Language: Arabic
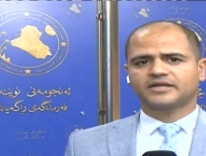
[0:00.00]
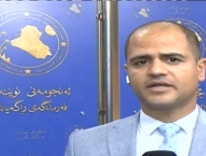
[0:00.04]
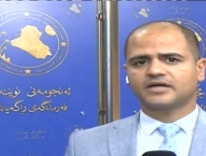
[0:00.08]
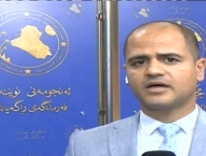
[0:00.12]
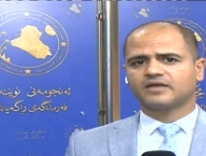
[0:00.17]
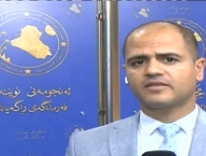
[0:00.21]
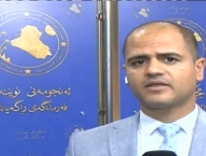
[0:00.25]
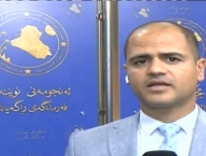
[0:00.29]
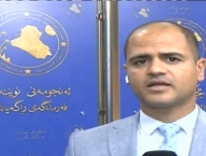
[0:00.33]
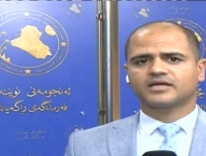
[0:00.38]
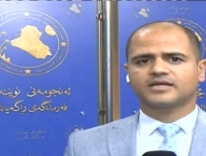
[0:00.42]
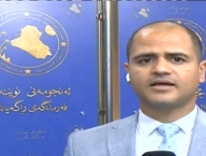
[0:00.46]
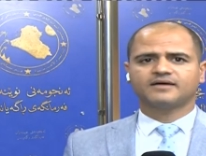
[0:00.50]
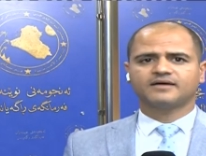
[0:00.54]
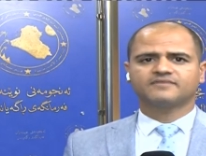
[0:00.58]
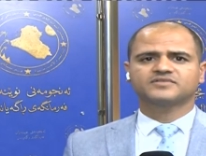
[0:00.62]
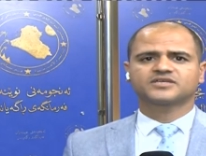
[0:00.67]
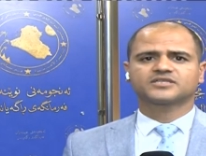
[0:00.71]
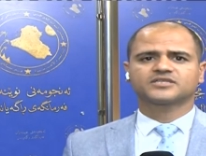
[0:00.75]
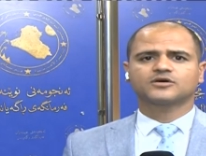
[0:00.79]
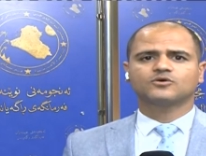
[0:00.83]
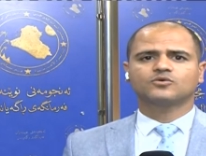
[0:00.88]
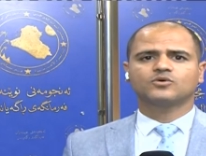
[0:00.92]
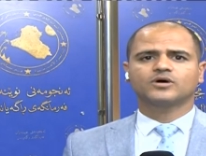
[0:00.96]
هذا الخلاف
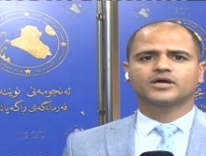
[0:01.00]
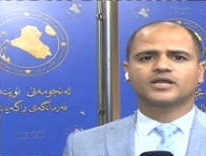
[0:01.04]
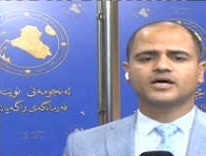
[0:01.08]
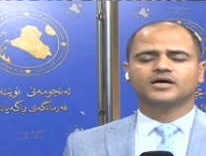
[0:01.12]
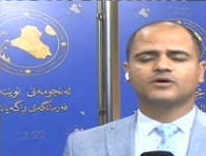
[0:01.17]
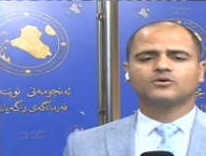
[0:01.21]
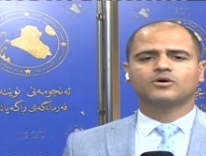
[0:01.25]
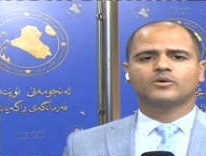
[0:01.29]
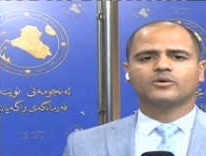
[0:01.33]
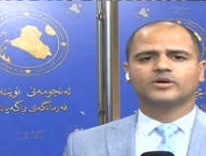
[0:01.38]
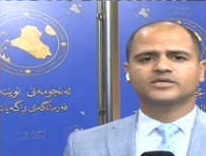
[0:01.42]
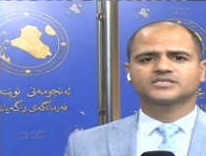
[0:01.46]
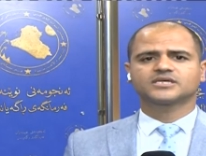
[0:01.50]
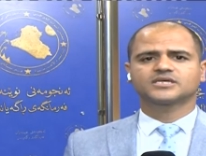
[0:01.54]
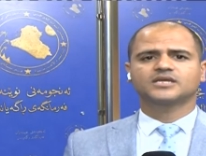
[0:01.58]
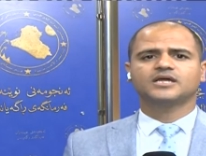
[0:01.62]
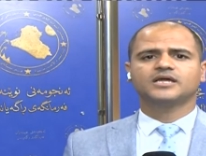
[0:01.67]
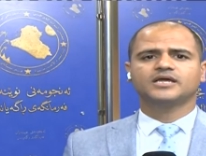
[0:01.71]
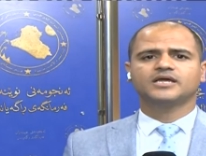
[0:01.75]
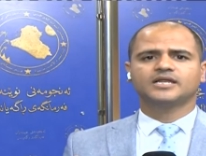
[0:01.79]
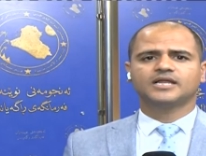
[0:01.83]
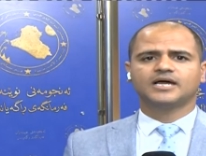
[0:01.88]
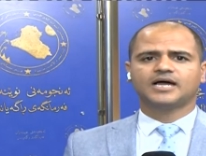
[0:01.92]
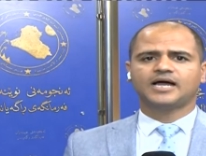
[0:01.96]
تطور ووصل
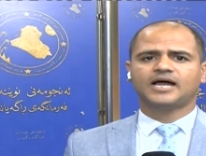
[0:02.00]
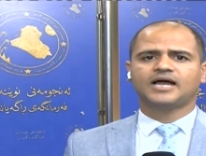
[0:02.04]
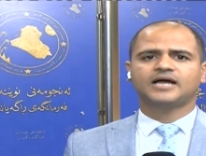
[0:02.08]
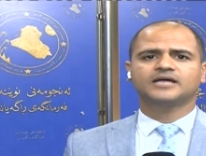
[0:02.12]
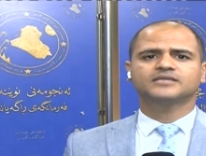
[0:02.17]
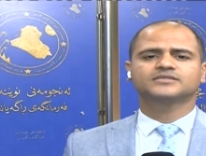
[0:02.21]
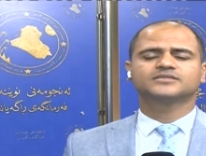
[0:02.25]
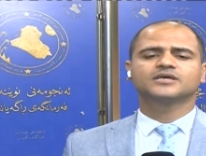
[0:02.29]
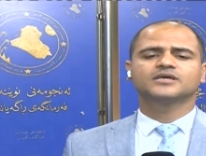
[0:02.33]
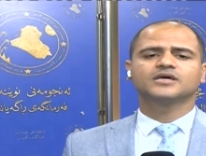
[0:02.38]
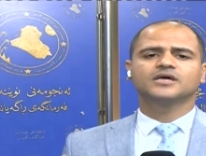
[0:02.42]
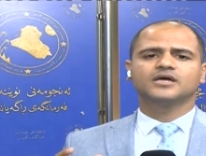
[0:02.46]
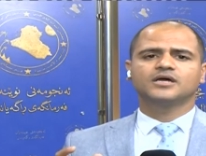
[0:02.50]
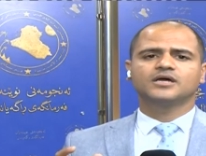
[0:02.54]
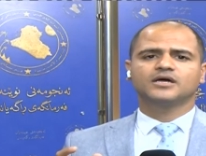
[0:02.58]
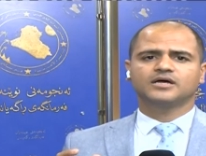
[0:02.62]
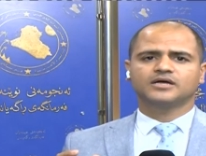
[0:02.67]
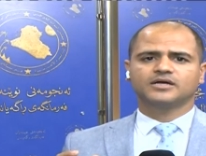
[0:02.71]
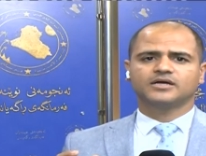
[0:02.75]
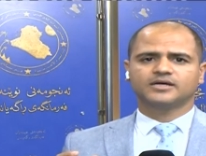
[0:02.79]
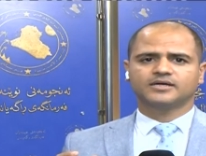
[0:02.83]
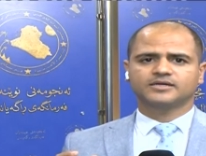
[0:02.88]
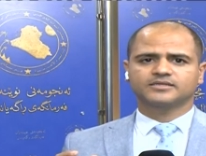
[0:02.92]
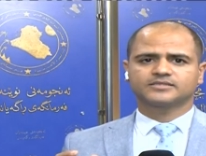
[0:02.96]
إلى حد
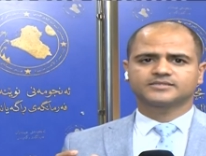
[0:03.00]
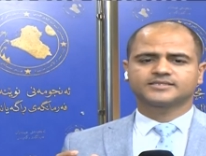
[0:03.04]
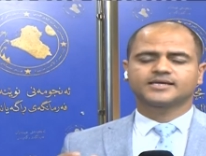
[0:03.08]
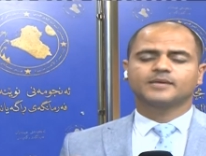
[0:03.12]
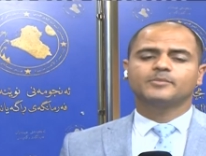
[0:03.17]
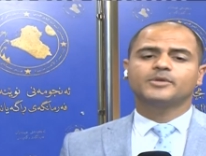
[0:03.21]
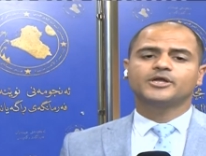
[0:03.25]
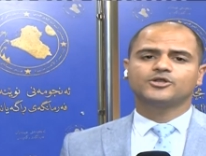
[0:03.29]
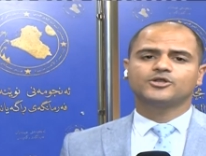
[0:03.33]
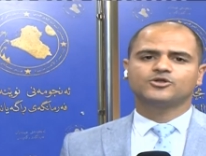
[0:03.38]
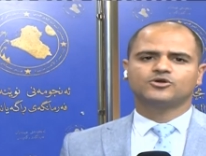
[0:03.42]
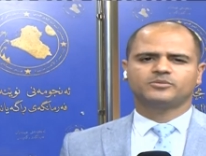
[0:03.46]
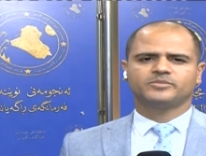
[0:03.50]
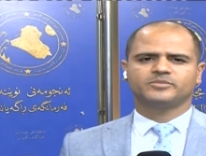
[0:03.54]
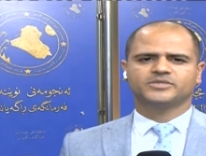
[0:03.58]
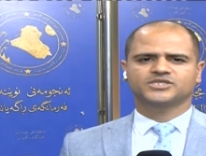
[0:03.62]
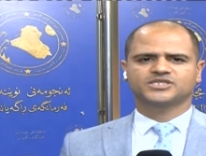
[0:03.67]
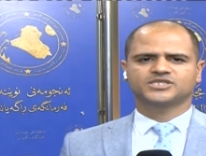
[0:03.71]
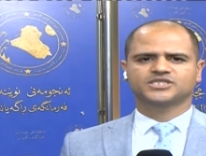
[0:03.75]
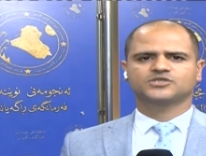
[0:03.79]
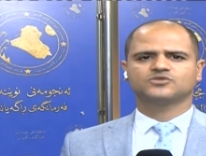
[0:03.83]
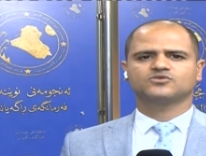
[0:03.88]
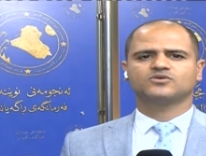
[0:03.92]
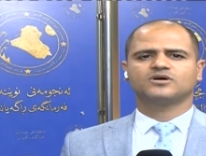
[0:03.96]
آه، تمنع
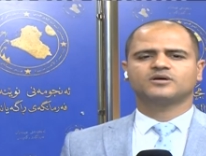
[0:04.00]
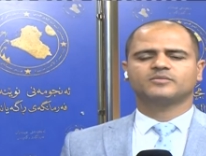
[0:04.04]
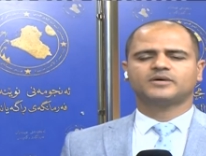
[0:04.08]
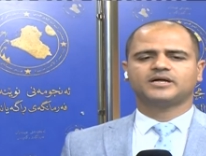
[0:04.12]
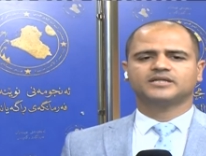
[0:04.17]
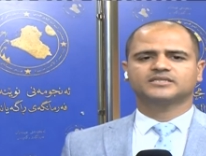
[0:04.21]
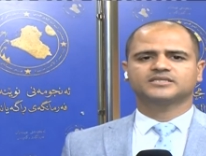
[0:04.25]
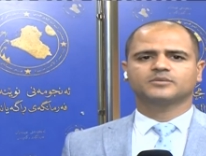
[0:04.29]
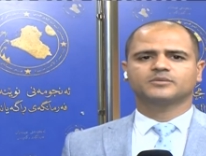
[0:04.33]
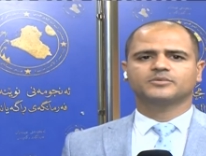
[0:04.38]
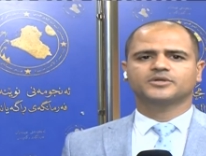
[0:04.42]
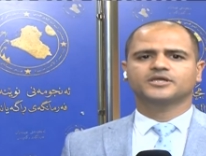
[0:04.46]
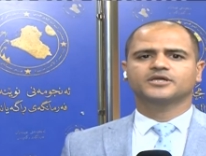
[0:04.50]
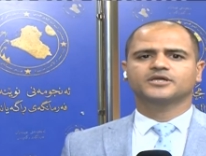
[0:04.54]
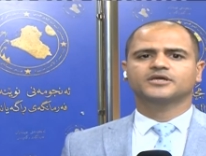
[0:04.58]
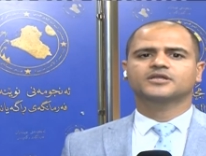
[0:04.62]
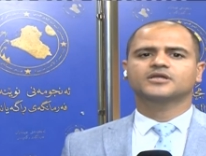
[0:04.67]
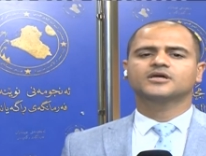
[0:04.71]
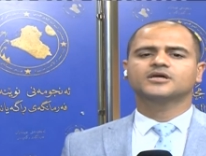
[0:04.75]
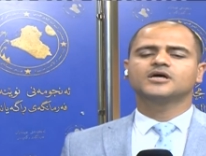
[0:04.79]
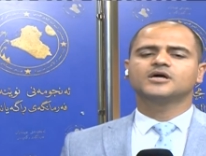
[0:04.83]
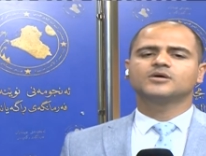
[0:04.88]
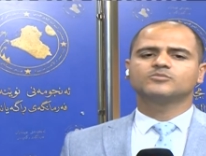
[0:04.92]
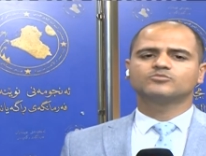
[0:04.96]
مجلس النواب عن تمرير
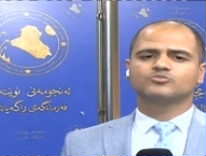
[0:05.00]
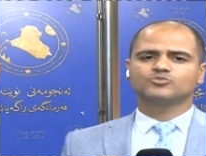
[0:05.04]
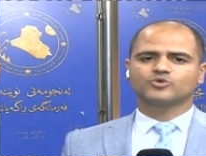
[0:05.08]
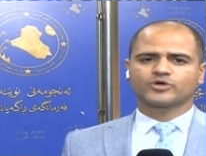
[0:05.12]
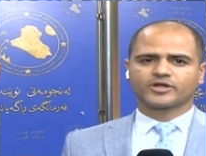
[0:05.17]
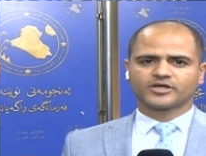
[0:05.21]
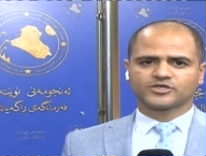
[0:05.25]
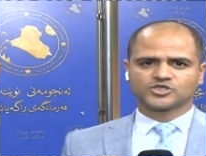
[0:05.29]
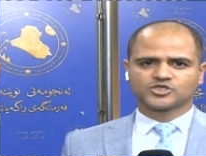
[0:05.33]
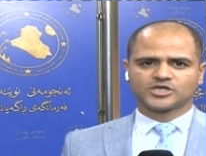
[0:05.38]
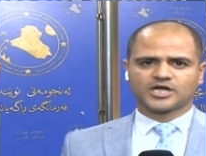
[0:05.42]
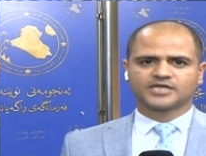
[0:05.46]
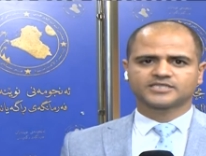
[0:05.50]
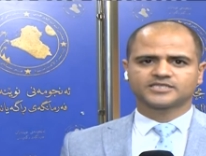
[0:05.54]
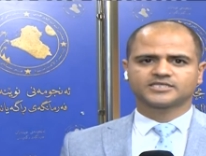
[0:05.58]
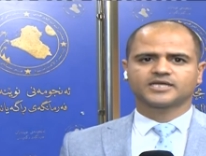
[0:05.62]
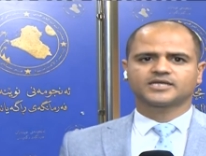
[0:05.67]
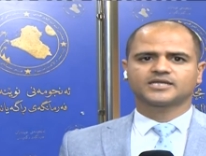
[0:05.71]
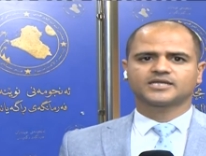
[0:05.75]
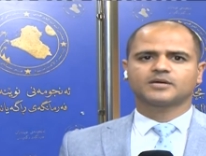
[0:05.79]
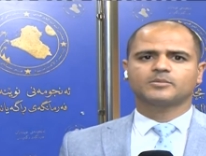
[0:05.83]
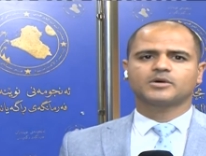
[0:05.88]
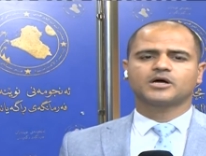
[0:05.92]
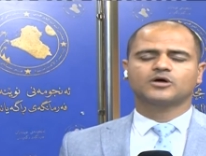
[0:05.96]
مرشحتين
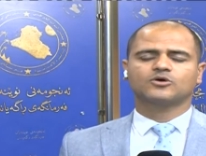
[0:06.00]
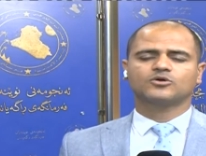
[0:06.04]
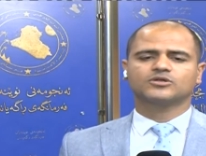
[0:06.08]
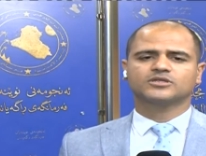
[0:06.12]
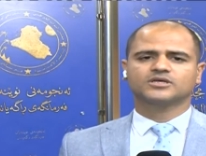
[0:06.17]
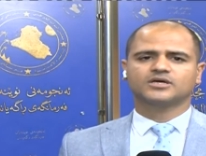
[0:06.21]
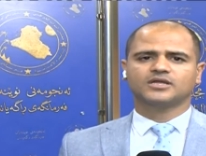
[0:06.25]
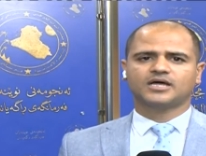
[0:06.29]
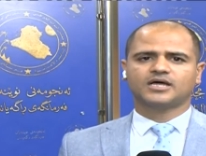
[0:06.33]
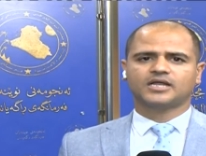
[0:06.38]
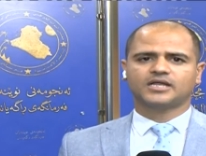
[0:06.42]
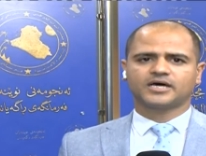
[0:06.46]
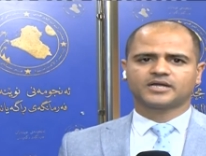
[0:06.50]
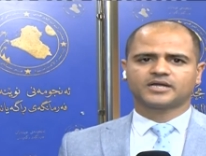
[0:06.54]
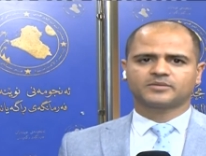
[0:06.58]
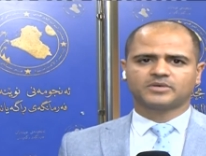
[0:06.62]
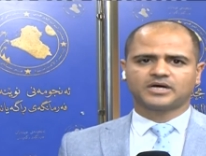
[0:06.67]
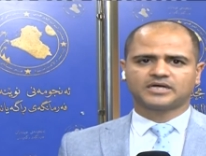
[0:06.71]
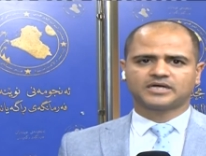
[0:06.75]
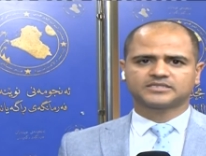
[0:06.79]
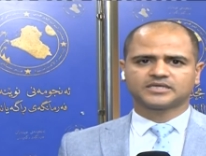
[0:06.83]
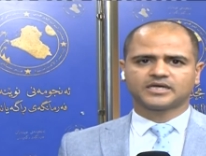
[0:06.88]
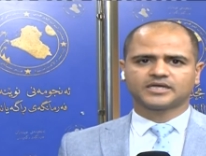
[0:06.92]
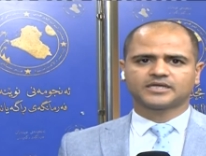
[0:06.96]
كما قلت خلال
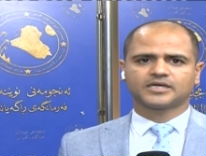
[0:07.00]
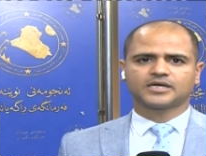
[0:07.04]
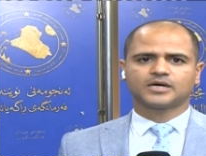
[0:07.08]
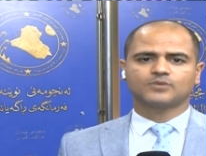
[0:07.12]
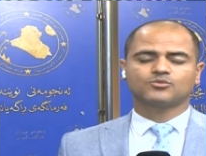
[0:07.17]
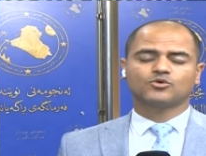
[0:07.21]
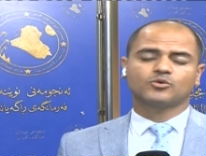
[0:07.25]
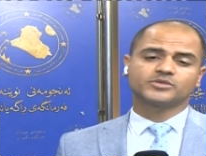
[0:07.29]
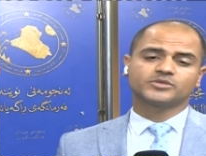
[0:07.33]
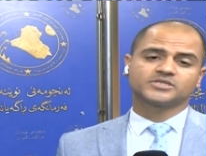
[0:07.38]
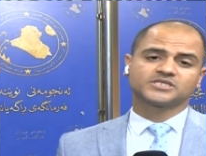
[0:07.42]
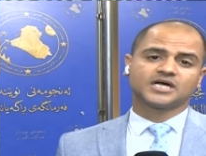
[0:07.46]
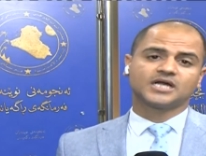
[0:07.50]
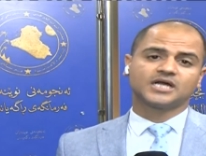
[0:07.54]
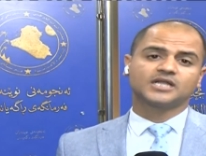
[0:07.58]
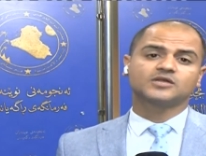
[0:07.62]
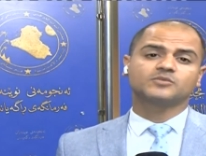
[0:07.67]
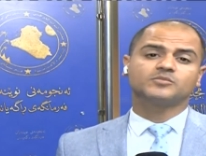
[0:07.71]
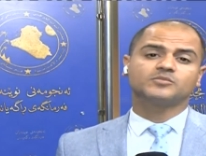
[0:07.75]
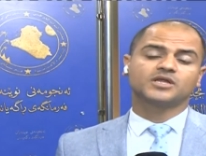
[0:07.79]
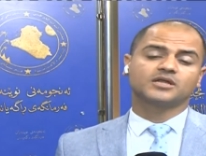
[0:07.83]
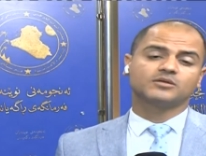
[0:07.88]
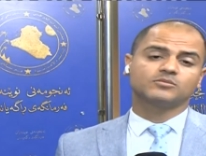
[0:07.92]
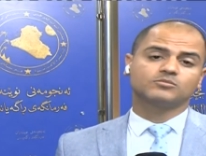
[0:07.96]
أربعة أيام وبالتالي
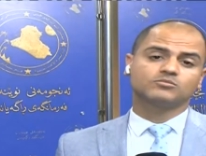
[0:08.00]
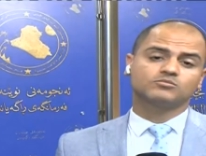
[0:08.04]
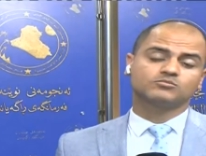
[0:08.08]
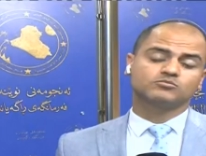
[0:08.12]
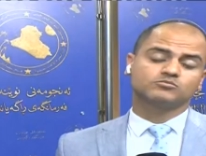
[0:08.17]
من